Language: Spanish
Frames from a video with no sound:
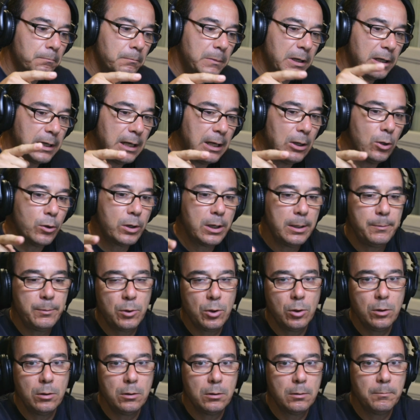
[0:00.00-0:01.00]
mercado
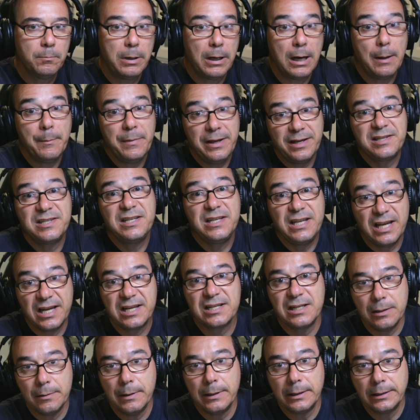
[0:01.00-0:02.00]
cripto, para mí sí
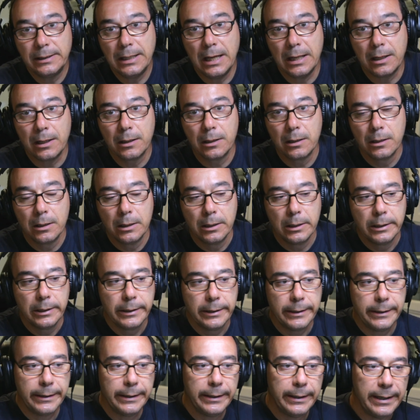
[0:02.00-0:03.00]
es libertad.
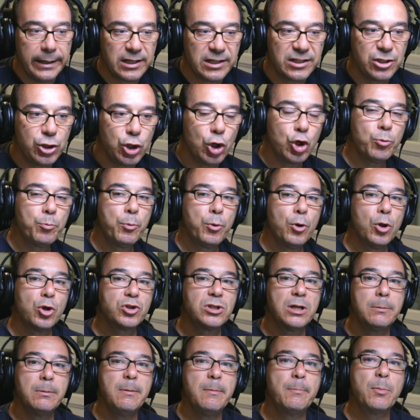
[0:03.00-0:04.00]
Eh, yo
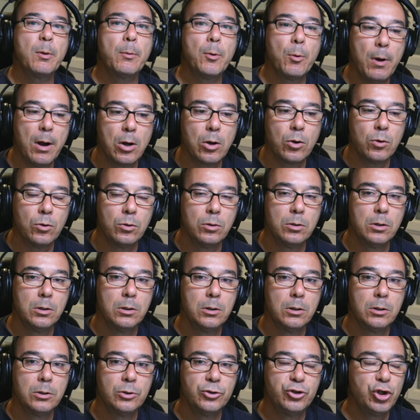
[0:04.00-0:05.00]
puedo ser mi propio banco.
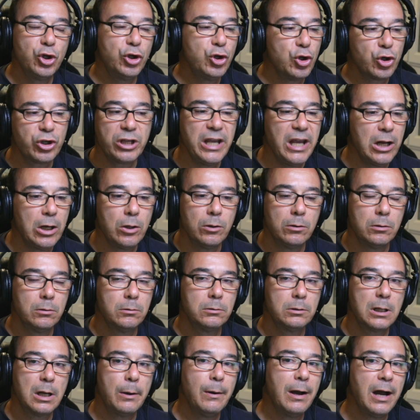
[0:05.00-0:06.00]
Yo no quiero
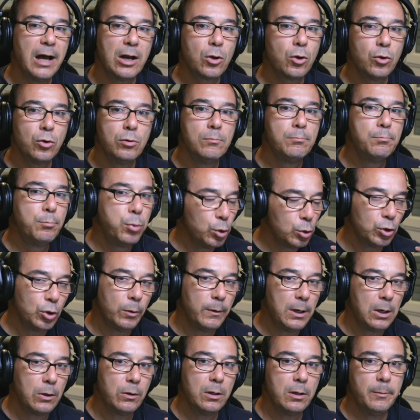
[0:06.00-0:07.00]
trabajar con un
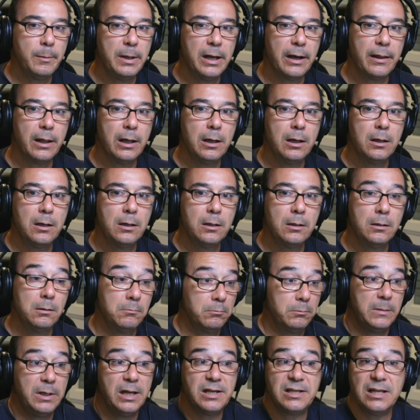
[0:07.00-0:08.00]
puto banco de mierda.
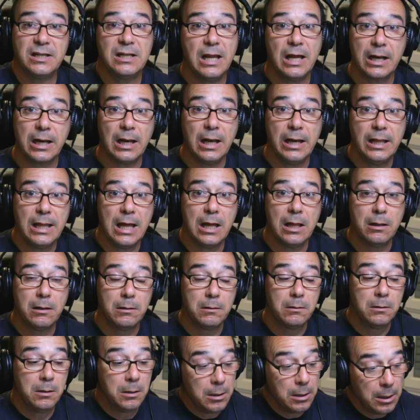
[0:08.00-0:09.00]
Y esa es la realidad.
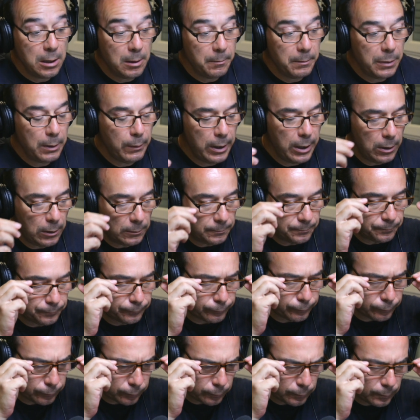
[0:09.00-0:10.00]
Pero bueno,
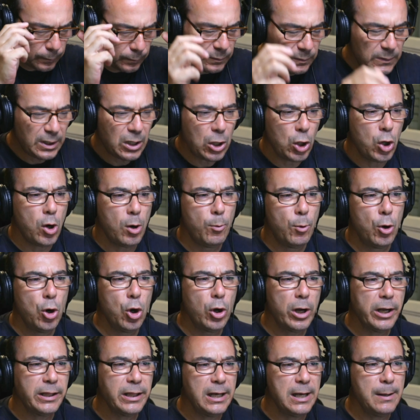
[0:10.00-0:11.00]
como
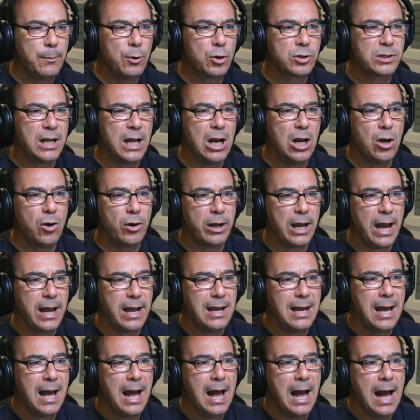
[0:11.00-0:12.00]
lo que tenemos es lo que
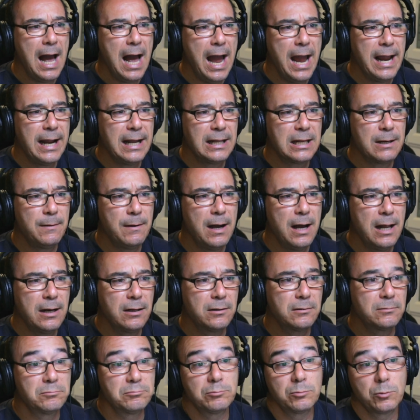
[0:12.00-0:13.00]
hay, hay que
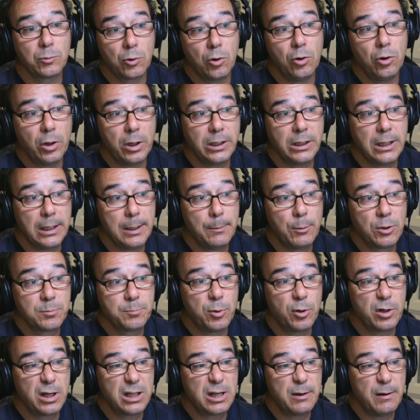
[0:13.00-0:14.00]
trabajar con lo que
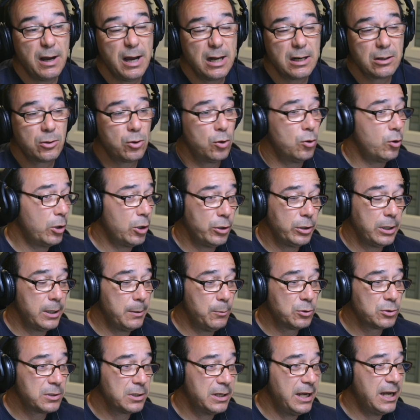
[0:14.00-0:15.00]
tenemos, porque trabajar con lo que no
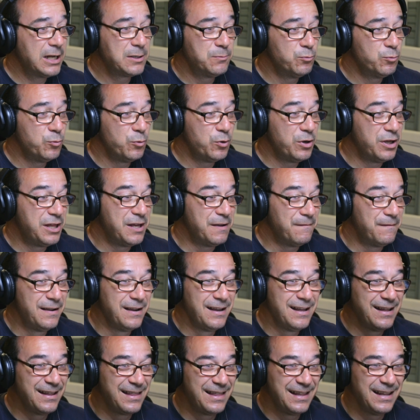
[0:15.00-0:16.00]
tenemos es muy
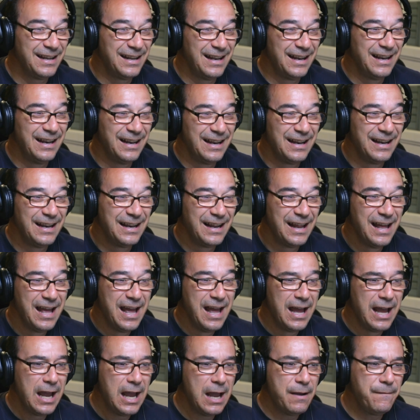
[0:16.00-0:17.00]
difícil.
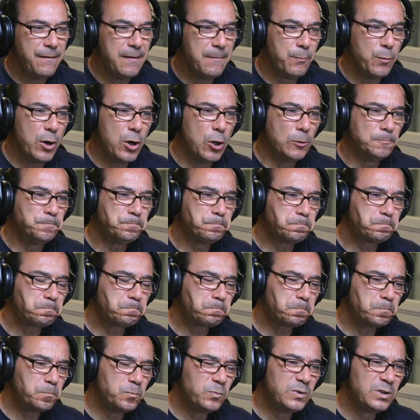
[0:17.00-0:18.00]
en fin, bueno,
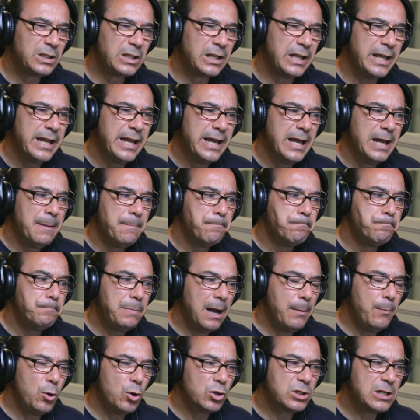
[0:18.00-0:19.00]

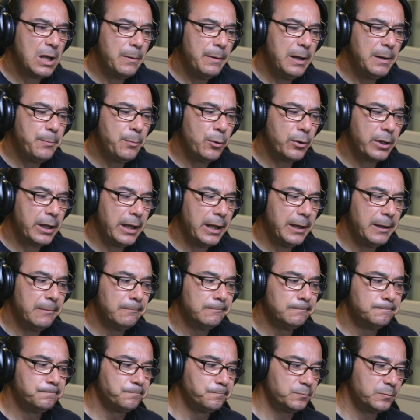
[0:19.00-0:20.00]
Vamos a ver, porque
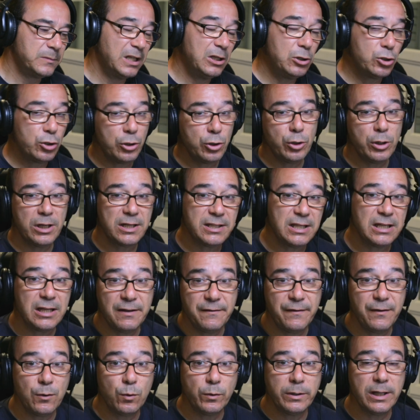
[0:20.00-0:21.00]
mm, dentro de todas
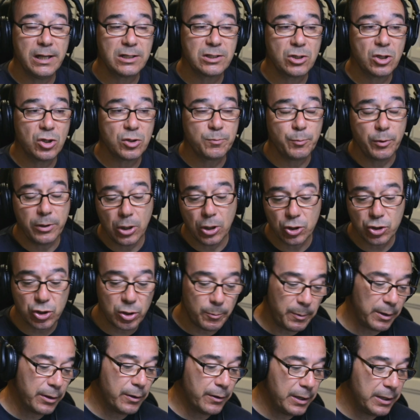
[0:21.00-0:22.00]
estas dificultades que nos ponen los
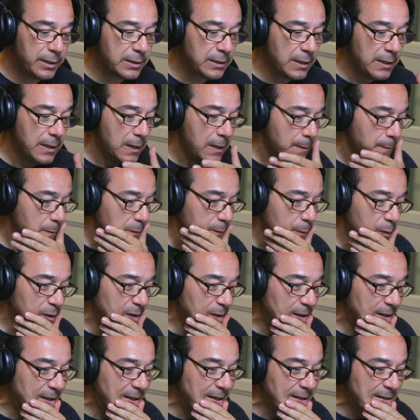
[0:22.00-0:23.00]
tropezones, pues
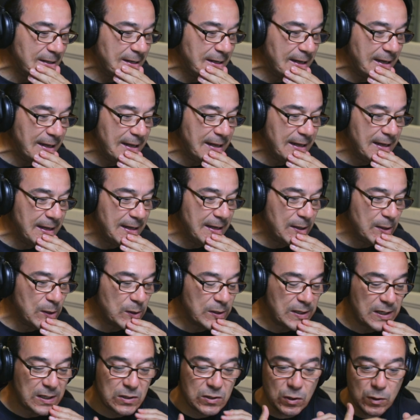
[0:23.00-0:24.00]
muchas veces hay
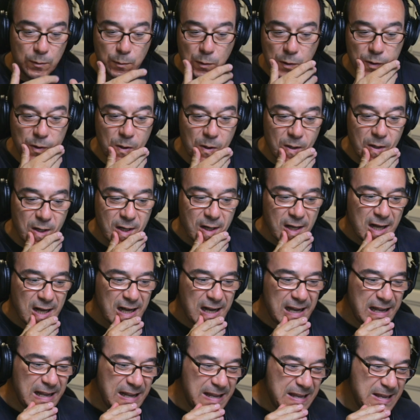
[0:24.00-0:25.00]
cosas como,
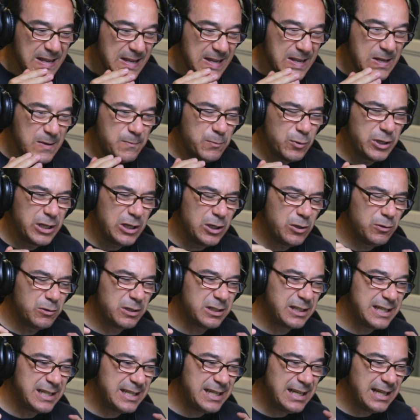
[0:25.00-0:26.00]
ay, yo quiero,
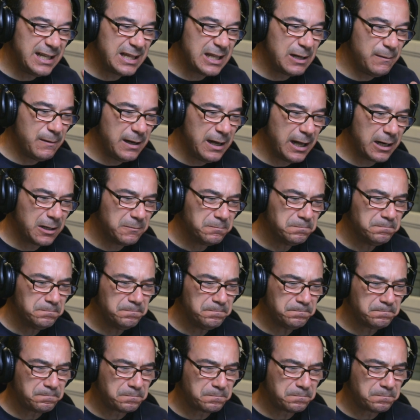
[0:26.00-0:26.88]
quisiera trabajar